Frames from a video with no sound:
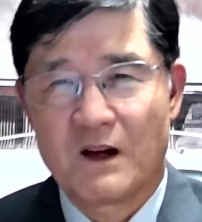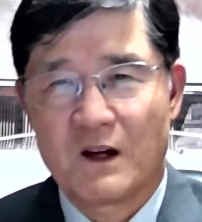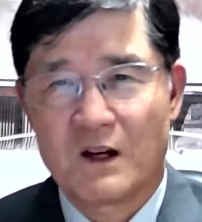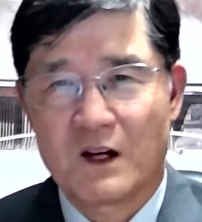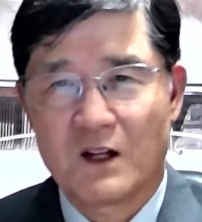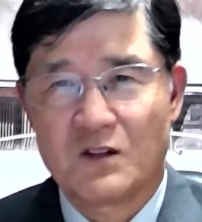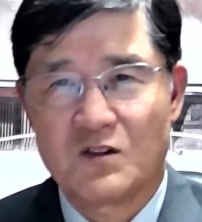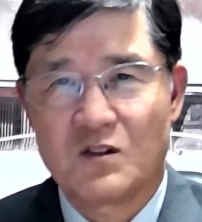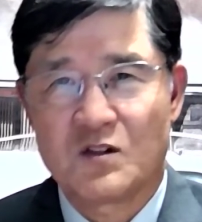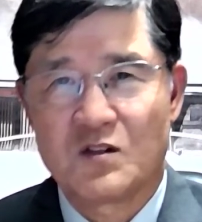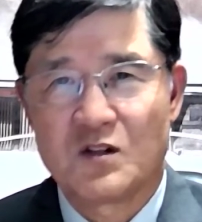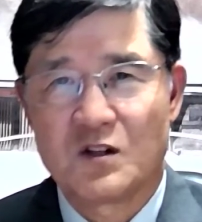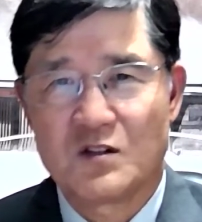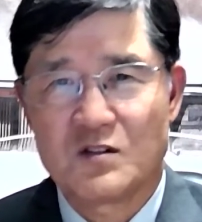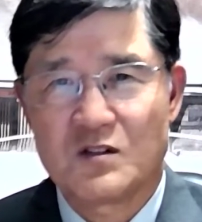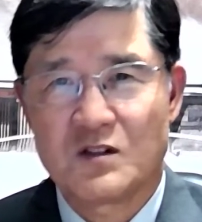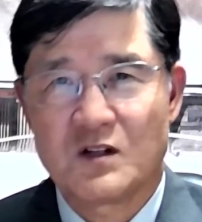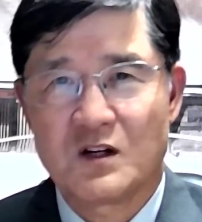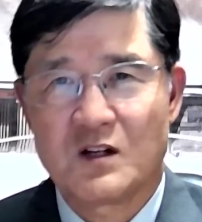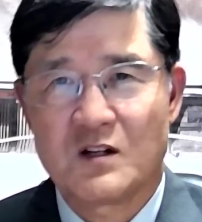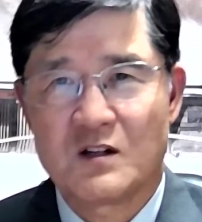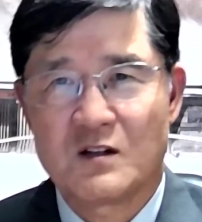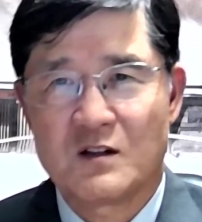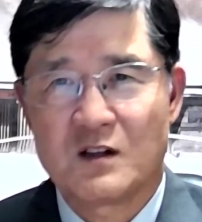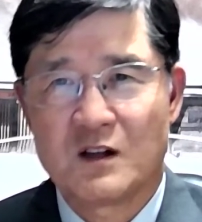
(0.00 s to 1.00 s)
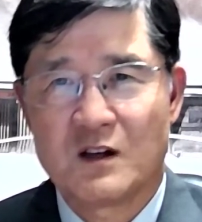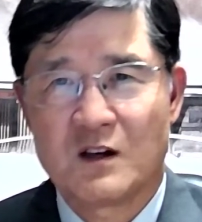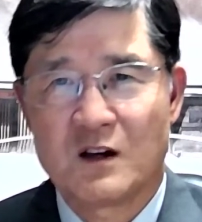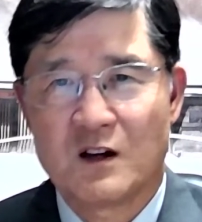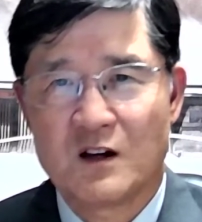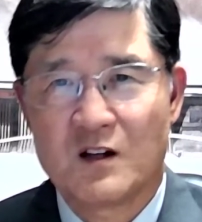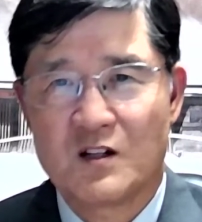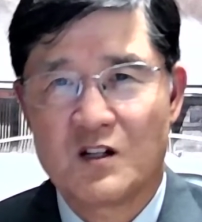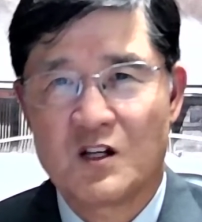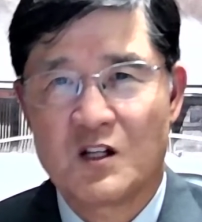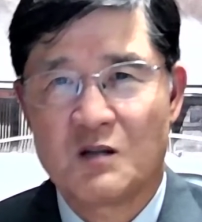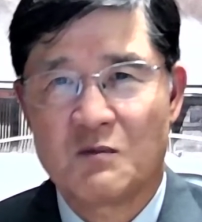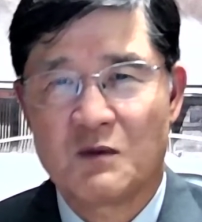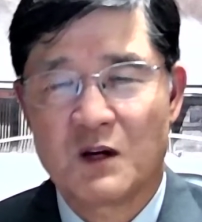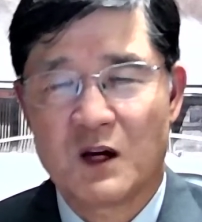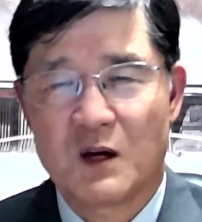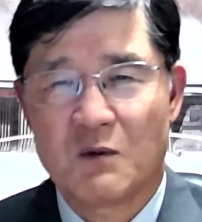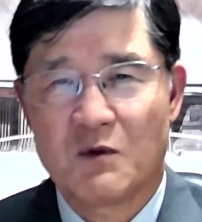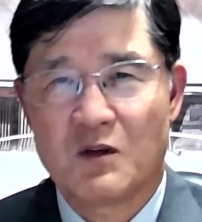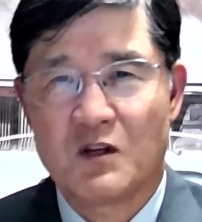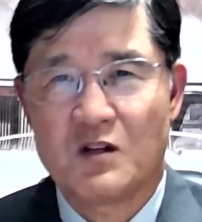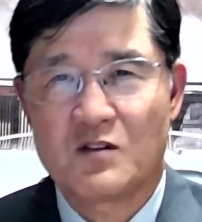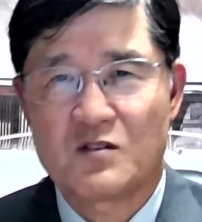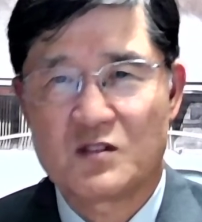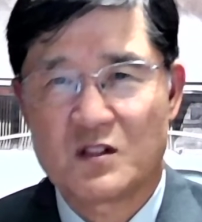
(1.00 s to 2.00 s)
같은 형제가 아닌데 하나님이
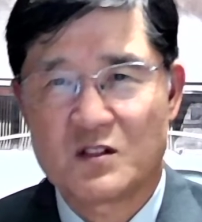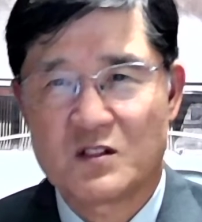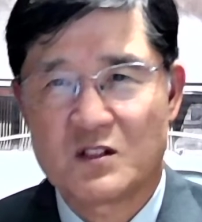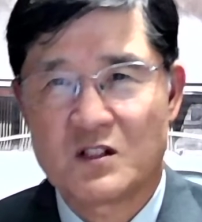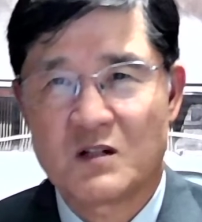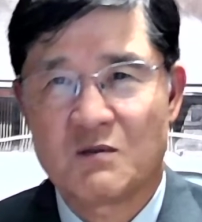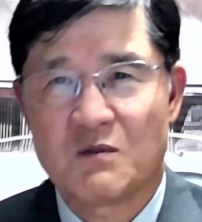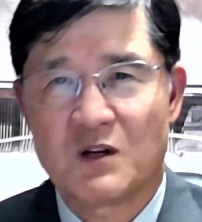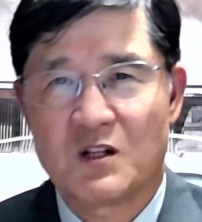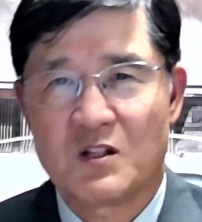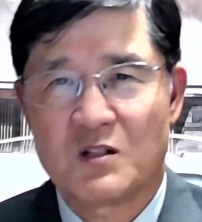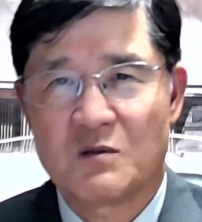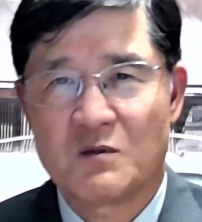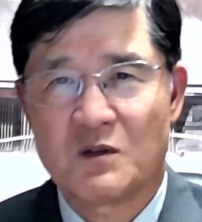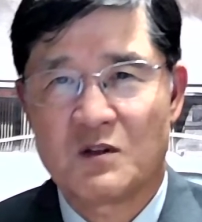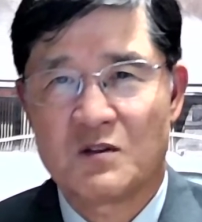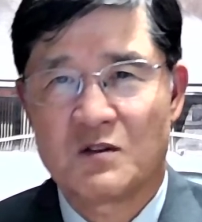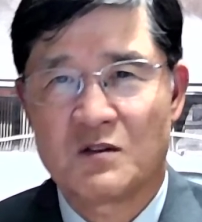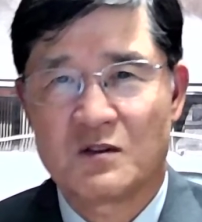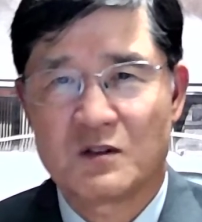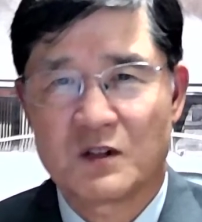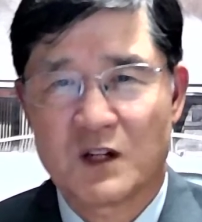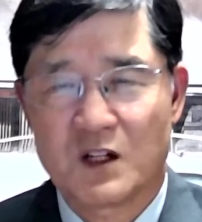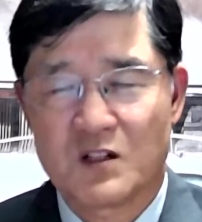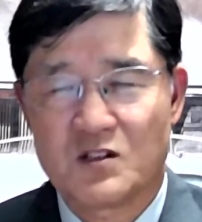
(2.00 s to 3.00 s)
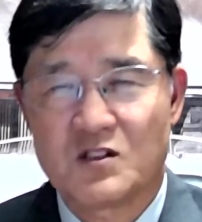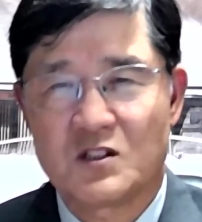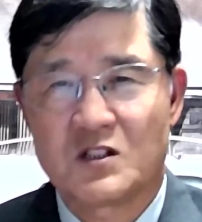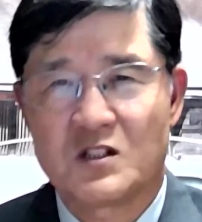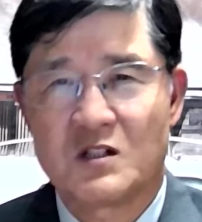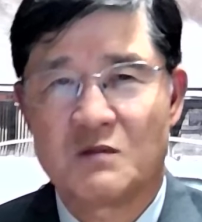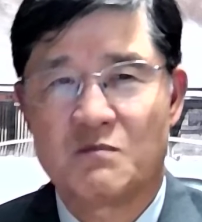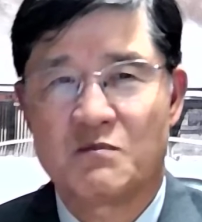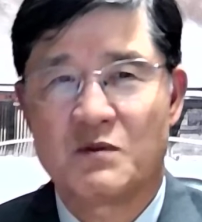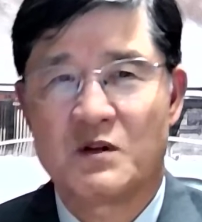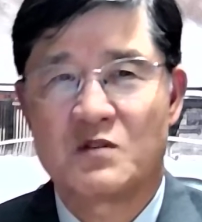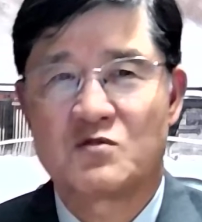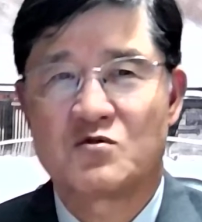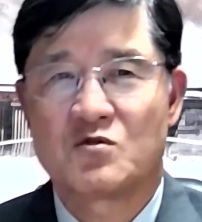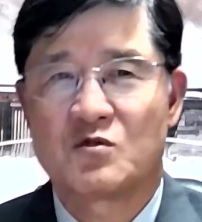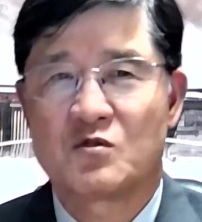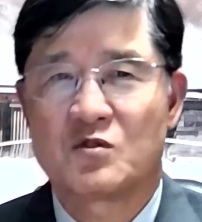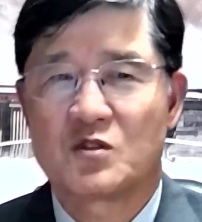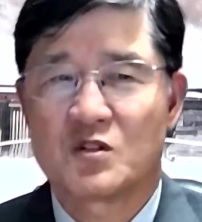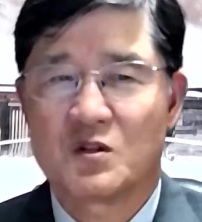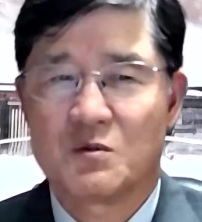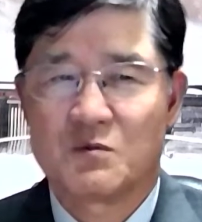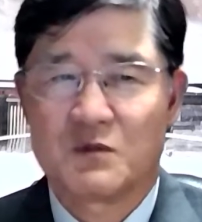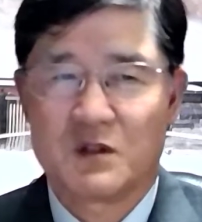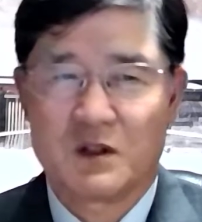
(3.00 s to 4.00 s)
아벨의 제사를 받으면 같이 기뻐해주고
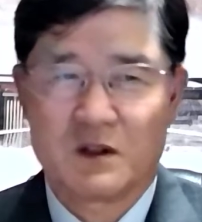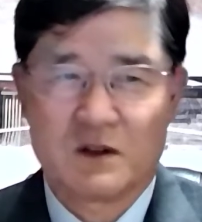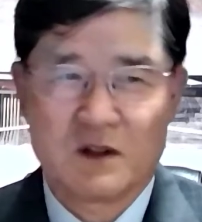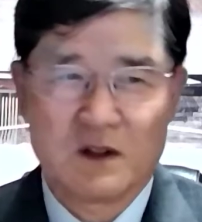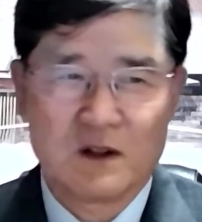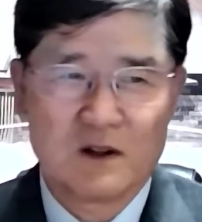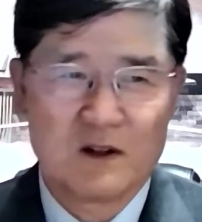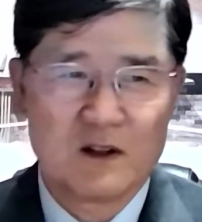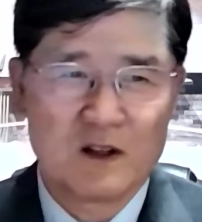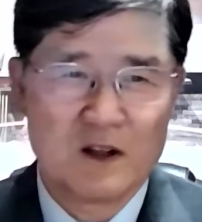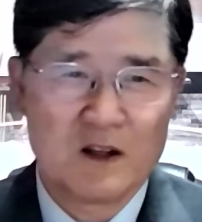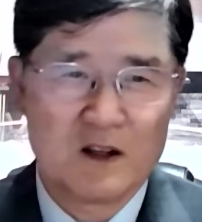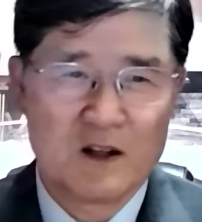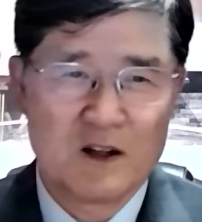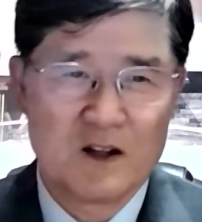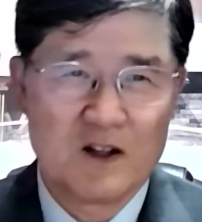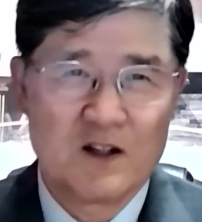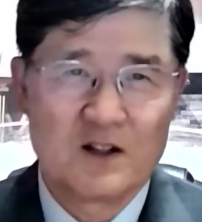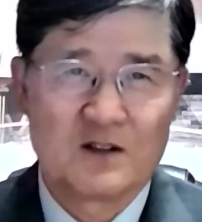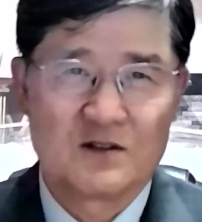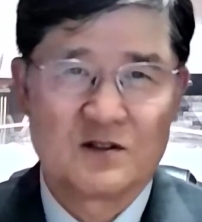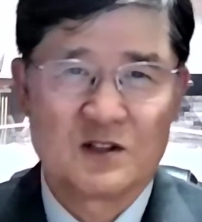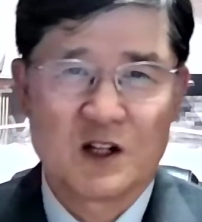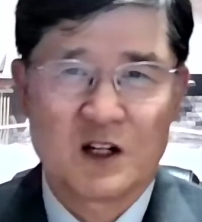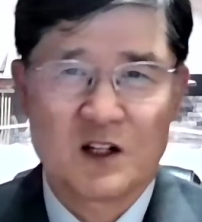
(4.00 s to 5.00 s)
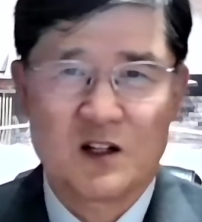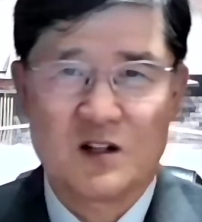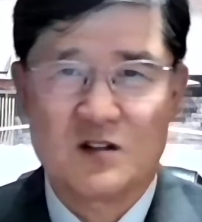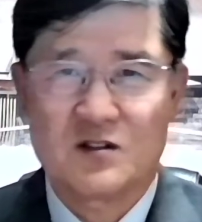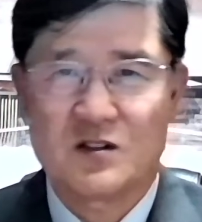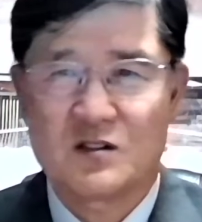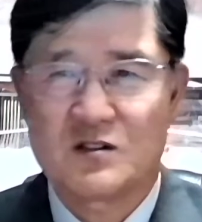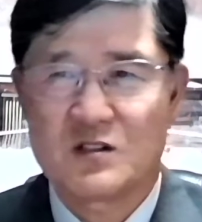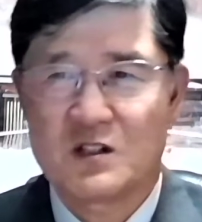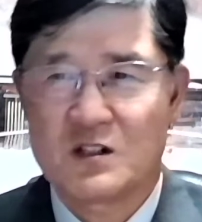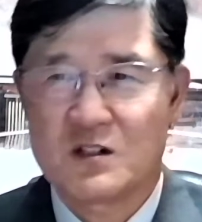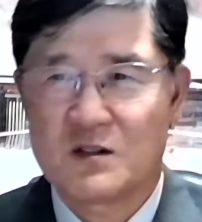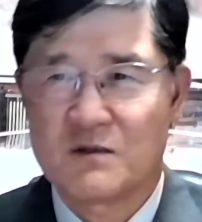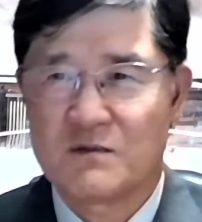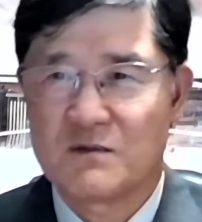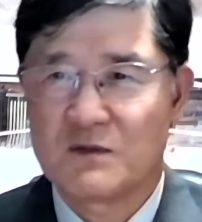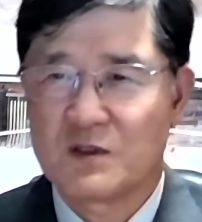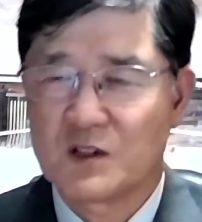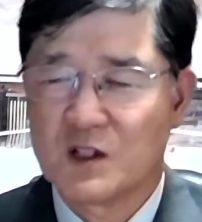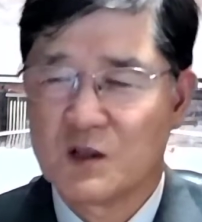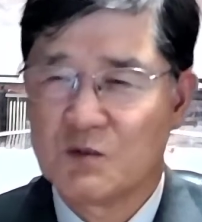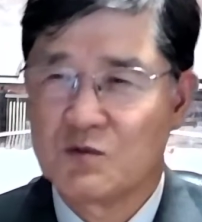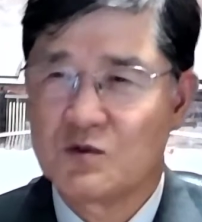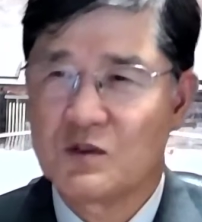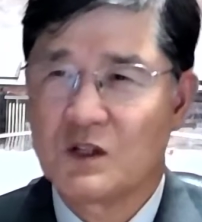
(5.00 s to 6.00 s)
그러면 될 텐데 자기 제사는
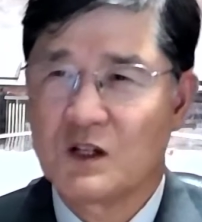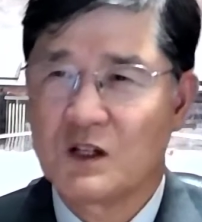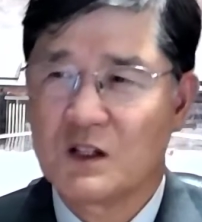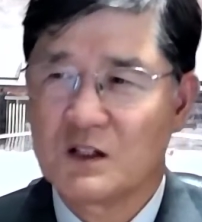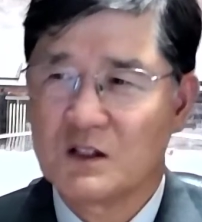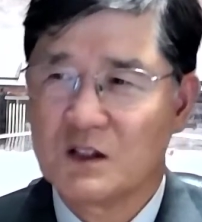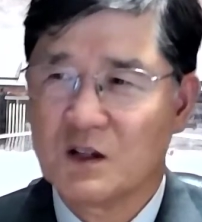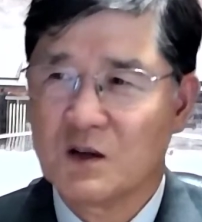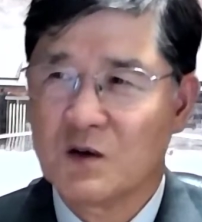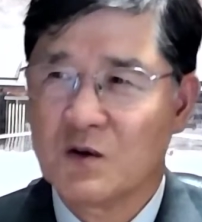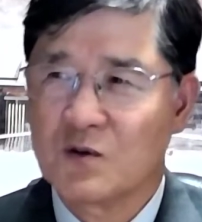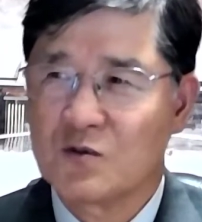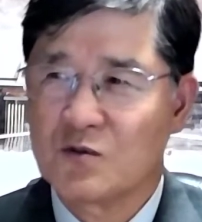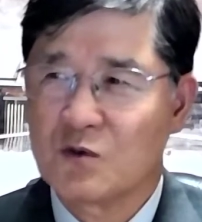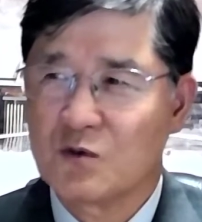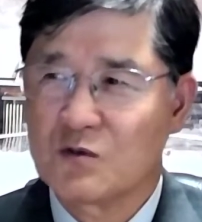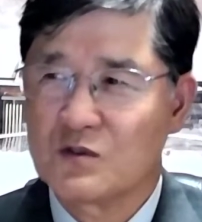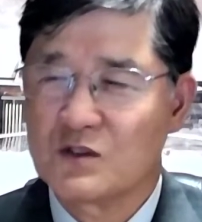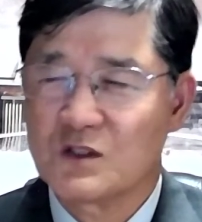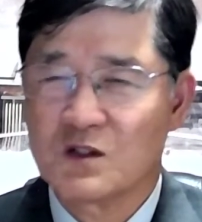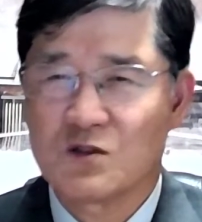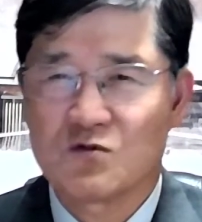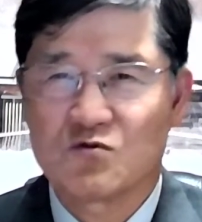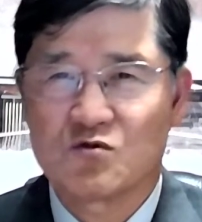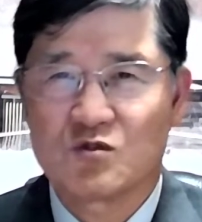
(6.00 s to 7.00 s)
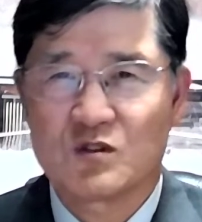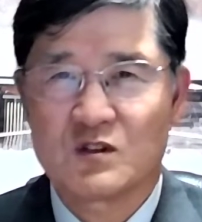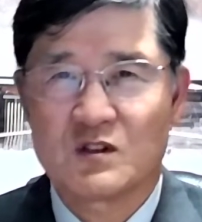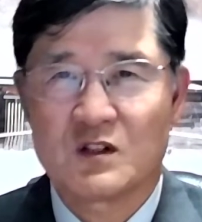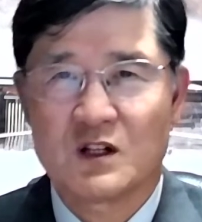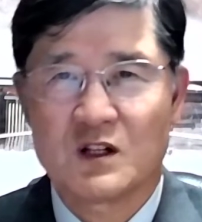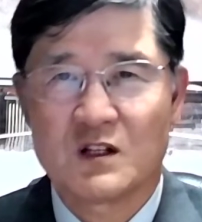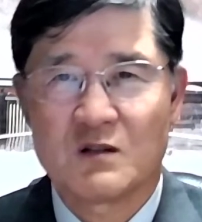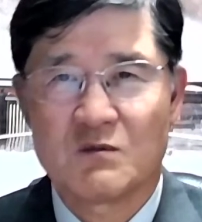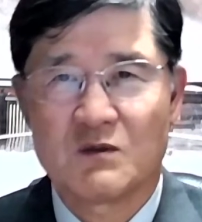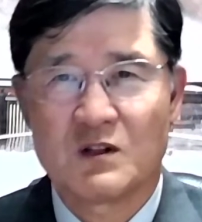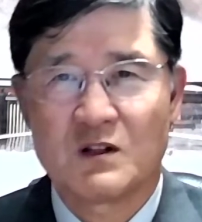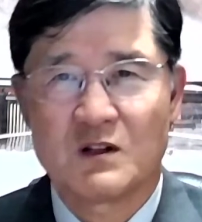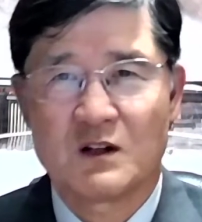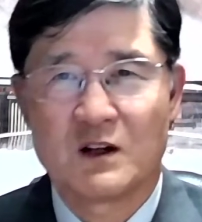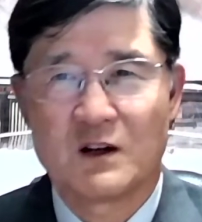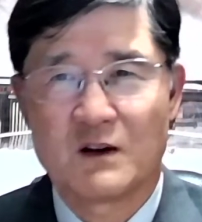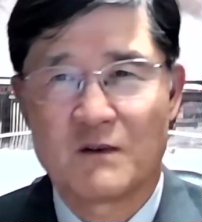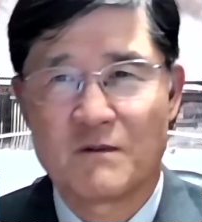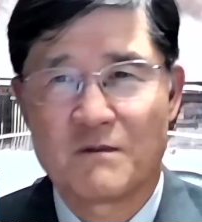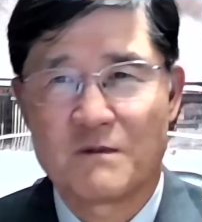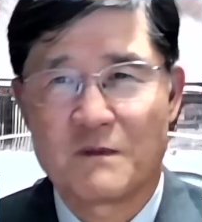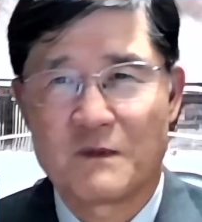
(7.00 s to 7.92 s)
거부당했다고 동생을 죽인 거 아닙니까?